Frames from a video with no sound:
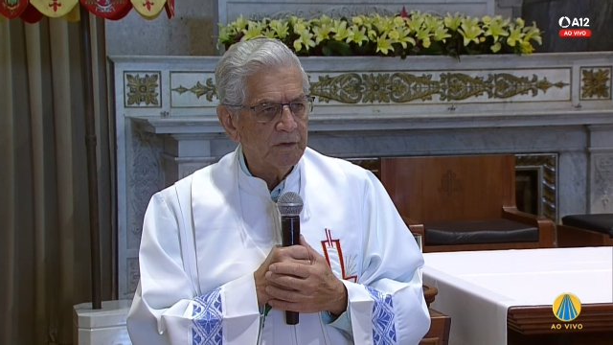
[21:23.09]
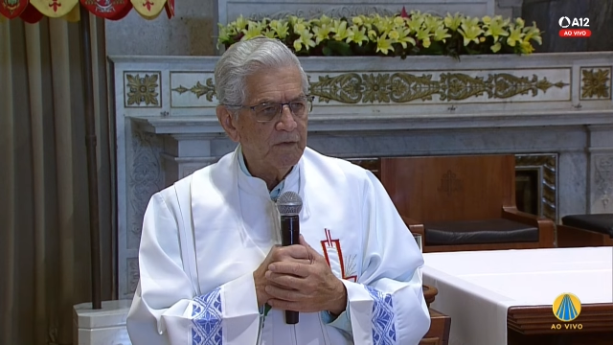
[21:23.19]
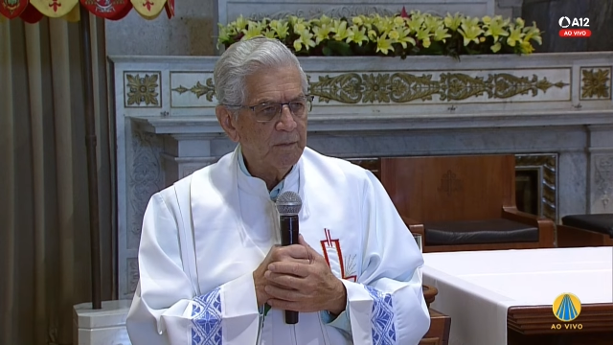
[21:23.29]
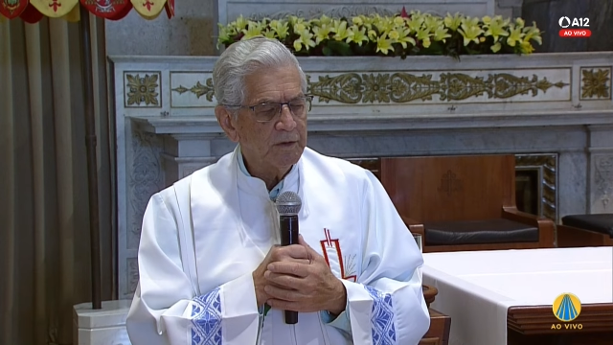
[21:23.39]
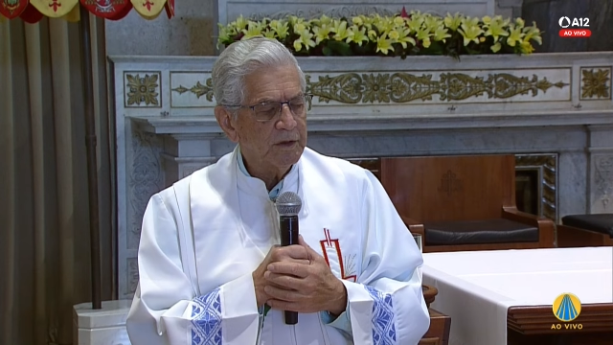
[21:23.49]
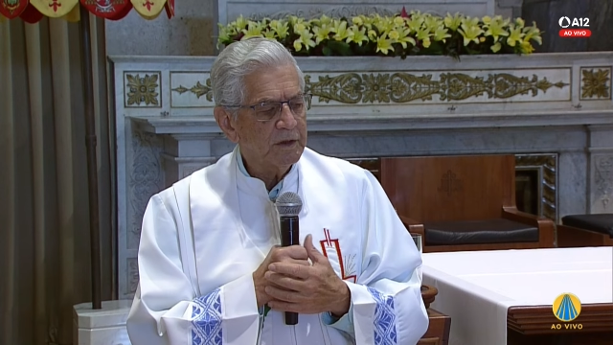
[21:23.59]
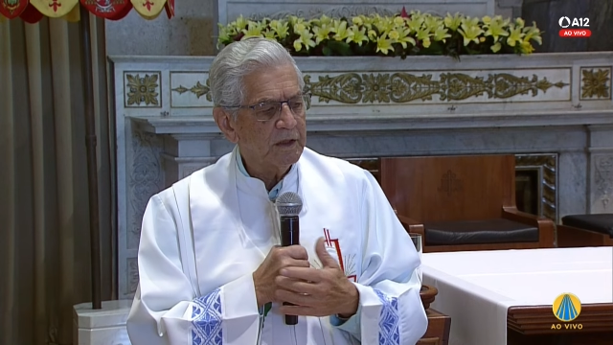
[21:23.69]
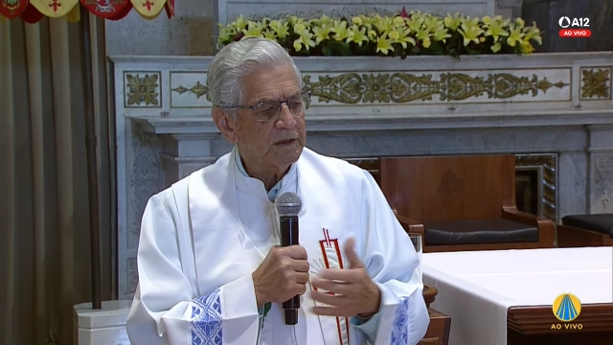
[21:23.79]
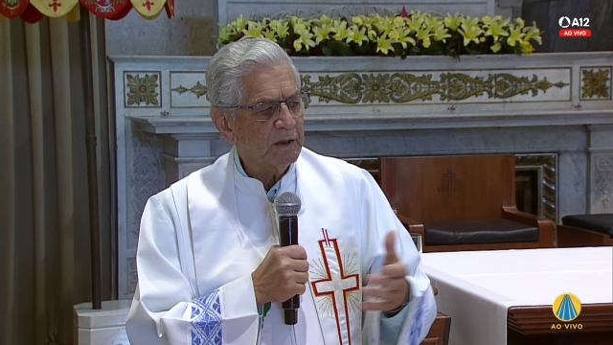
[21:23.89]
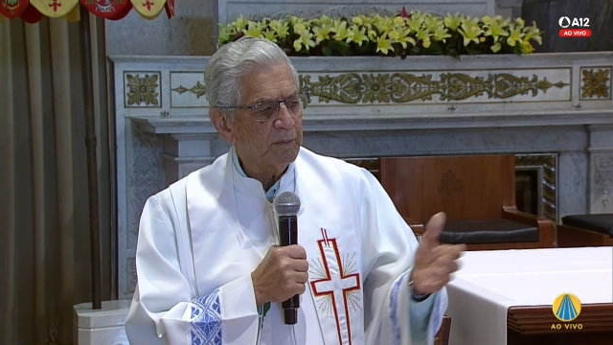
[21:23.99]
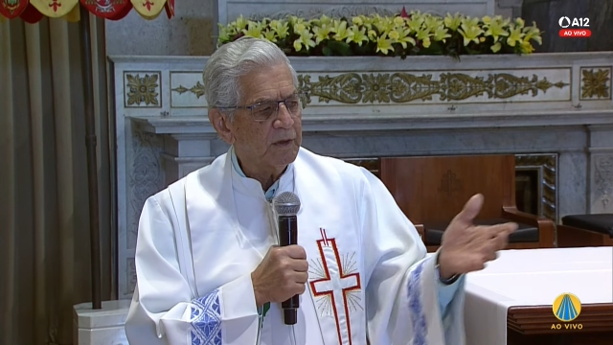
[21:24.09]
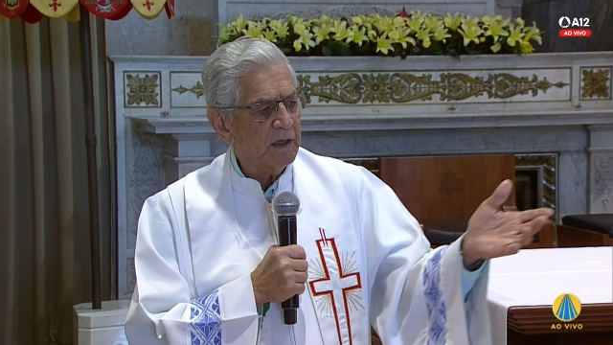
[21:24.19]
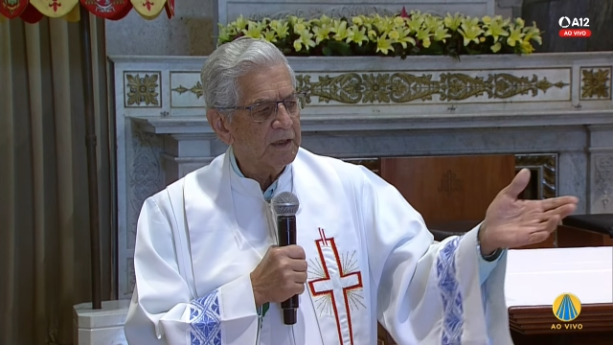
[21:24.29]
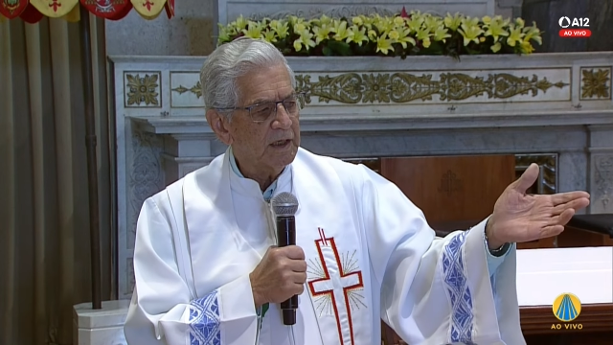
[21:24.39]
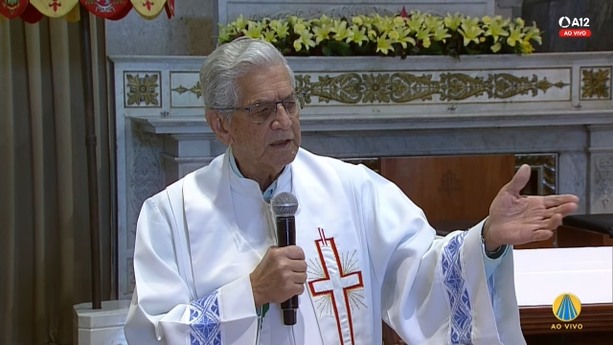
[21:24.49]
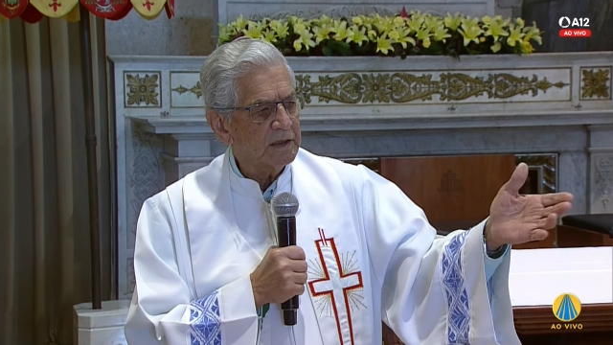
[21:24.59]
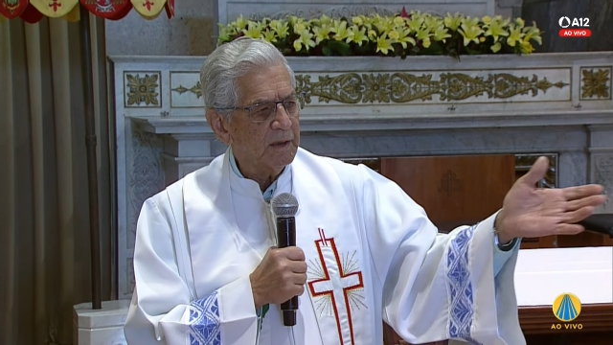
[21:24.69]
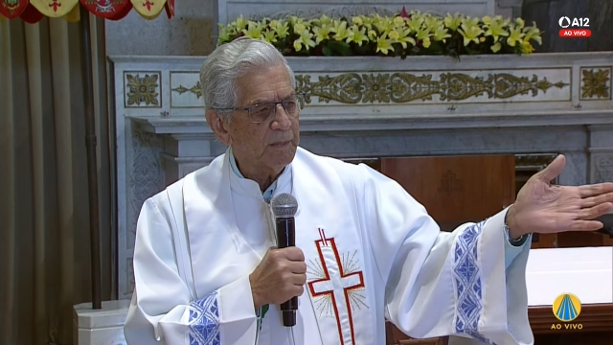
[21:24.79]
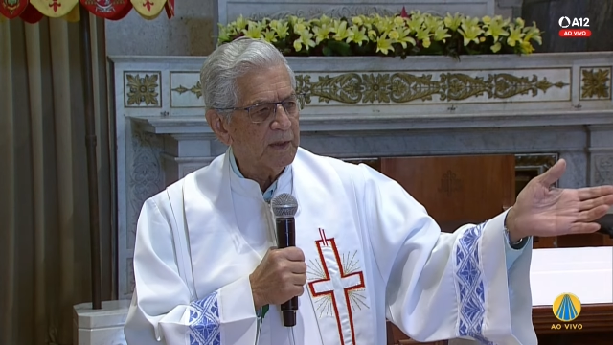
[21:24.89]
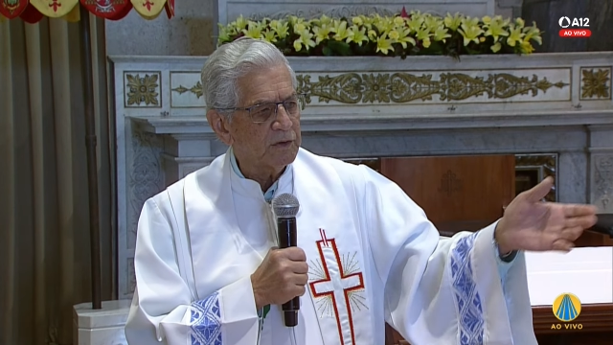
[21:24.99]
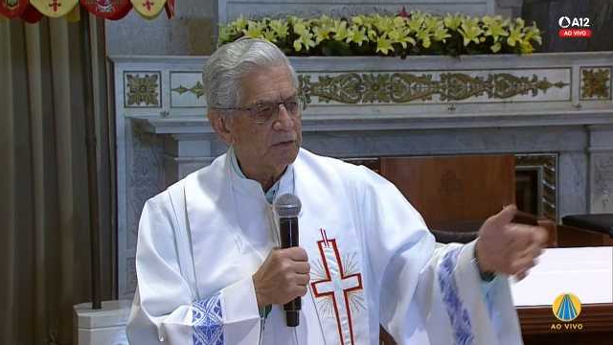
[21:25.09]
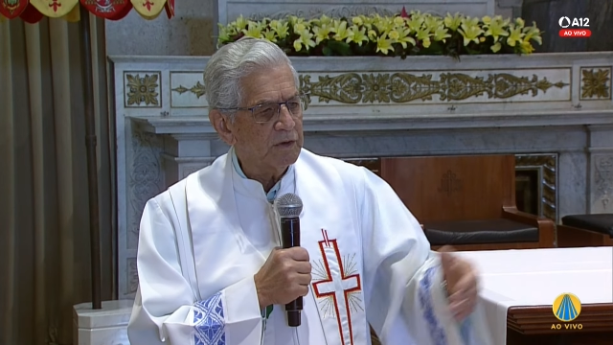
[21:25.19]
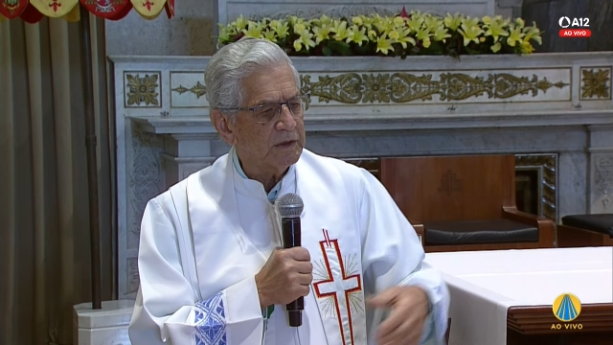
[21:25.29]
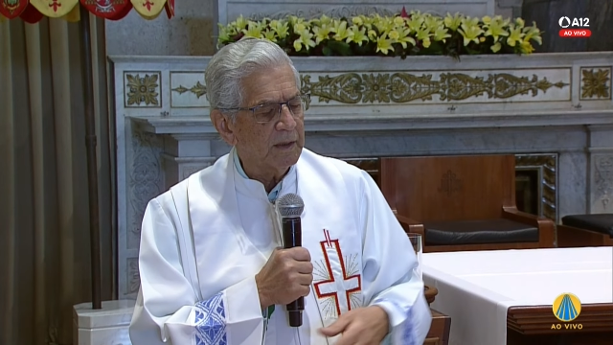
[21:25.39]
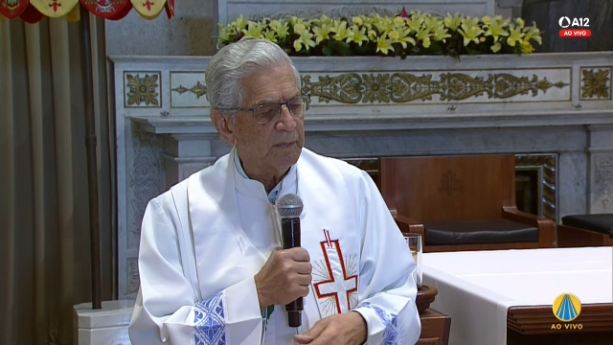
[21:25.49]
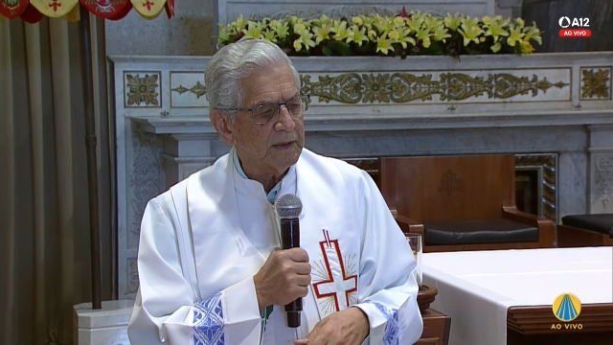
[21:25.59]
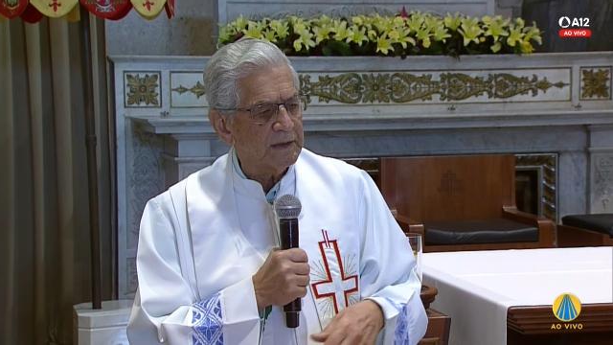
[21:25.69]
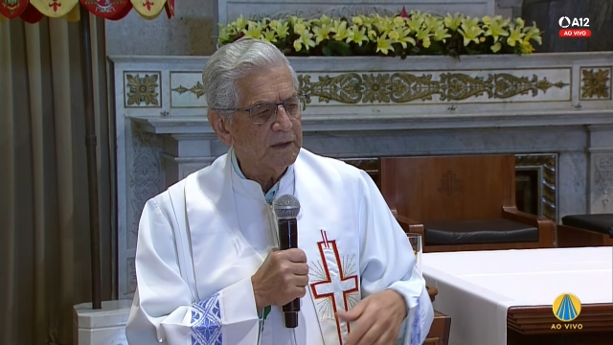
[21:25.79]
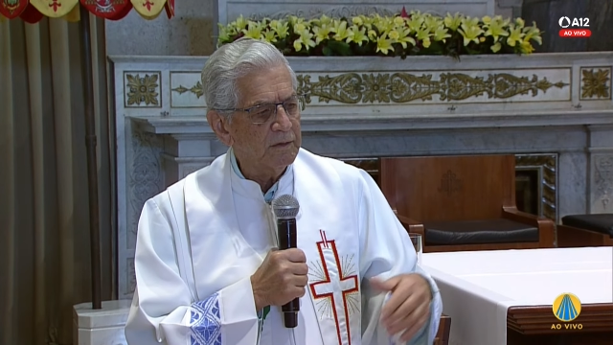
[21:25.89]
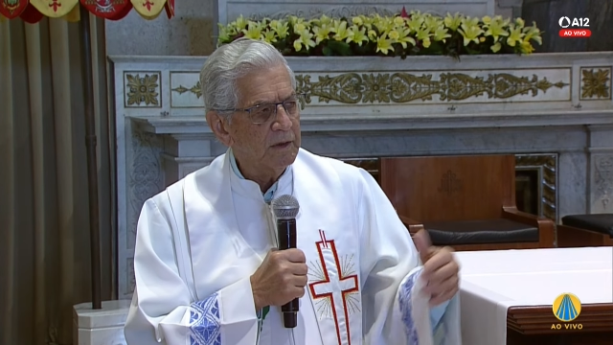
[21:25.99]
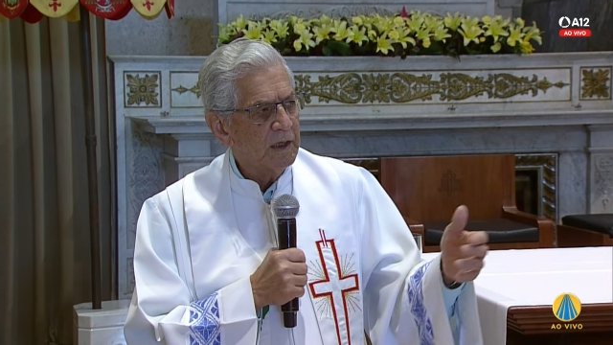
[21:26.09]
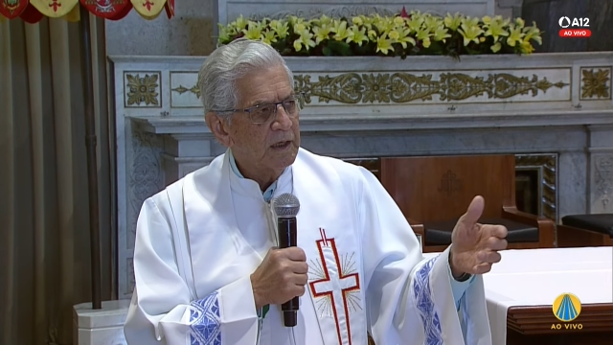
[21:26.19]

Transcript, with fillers: Não vamos esquecer, porque a data já passou, está passando,